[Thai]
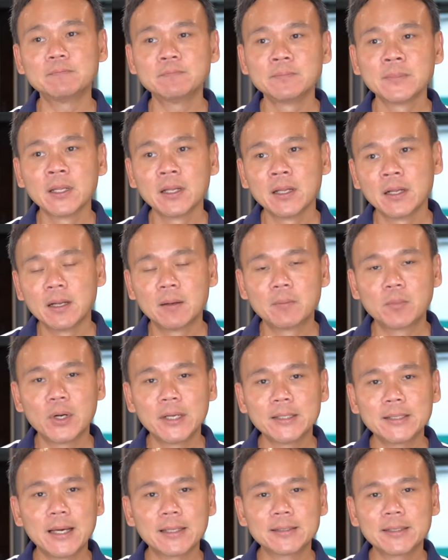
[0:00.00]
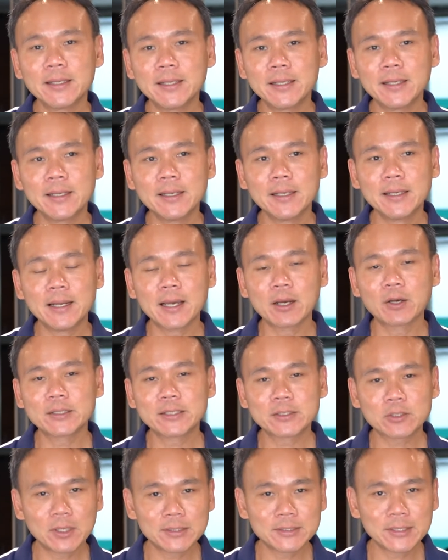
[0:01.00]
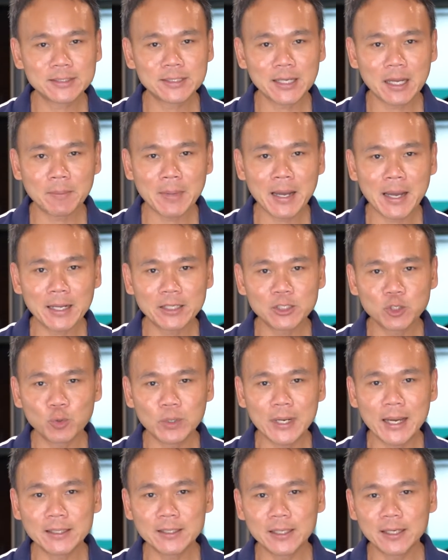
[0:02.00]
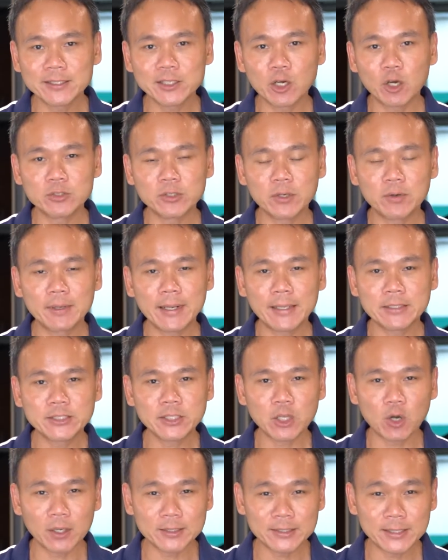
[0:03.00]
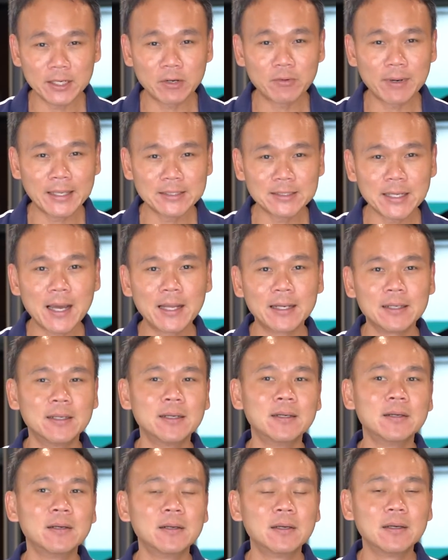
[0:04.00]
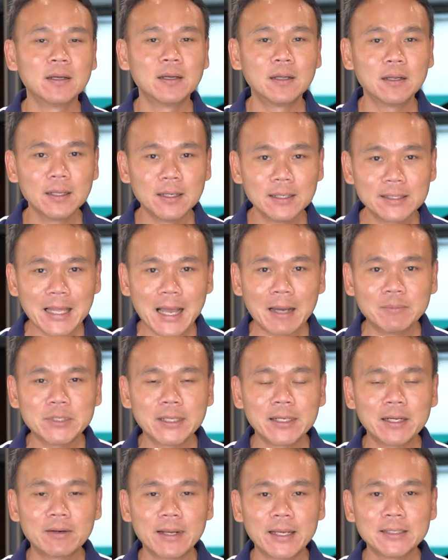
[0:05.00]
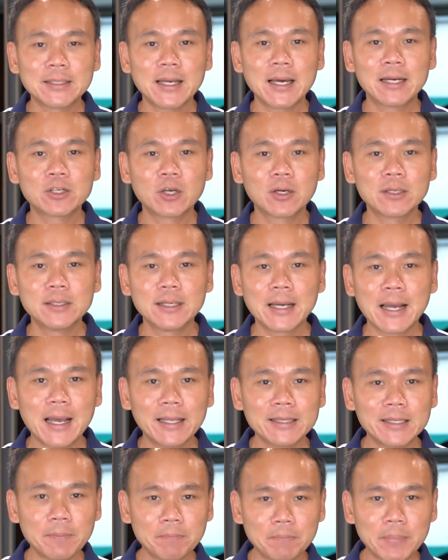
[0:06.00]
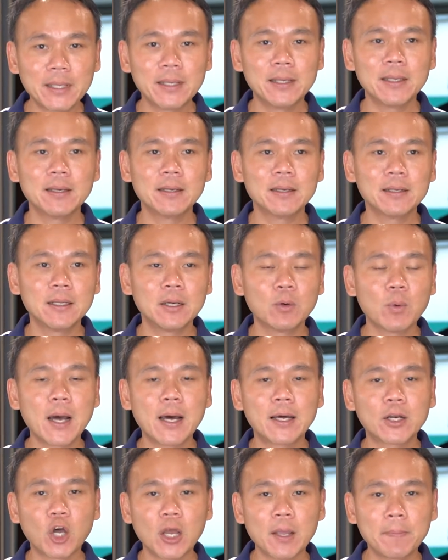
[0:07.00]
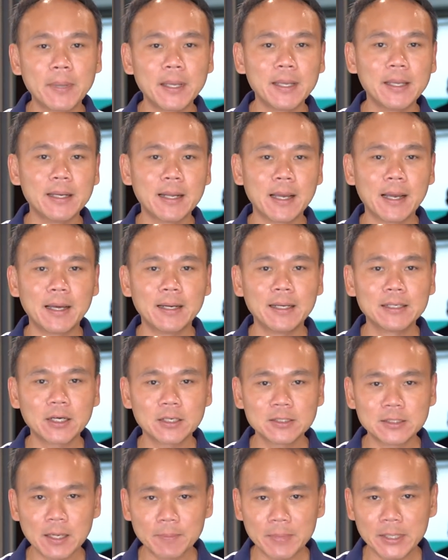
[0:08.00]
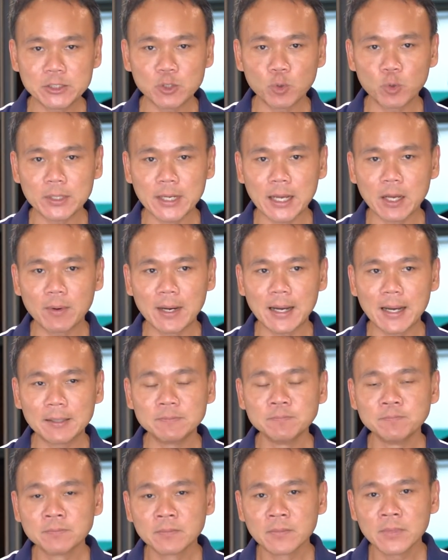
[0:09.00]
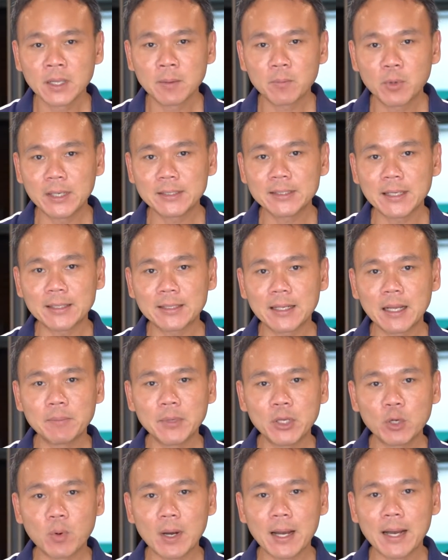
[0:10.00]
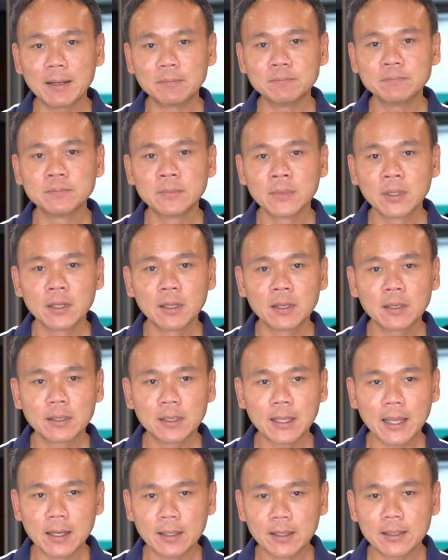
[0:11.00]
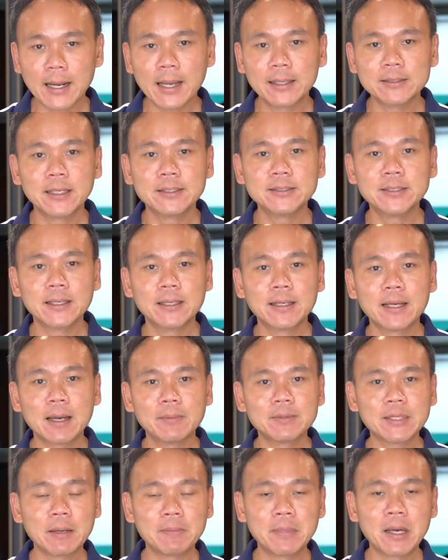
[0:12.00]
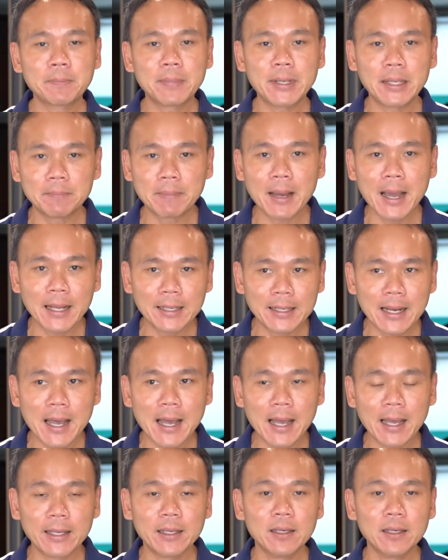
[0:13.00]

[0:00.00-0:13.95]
บ บริษัทที่ดีๆเนี่ยกก็จะสามารถอยู่ได้ถึง2 2 generation หรือ 3 generation ก็คือ 50 ปี หรือว่า 100 ปีเนี่ยอันนี้ก็จะพิสูจน์ได้ว่าบริษัทนั้นมีความแข็งแกร่งจริงๆนะครับสามารถเปลี่ยนผ่านได้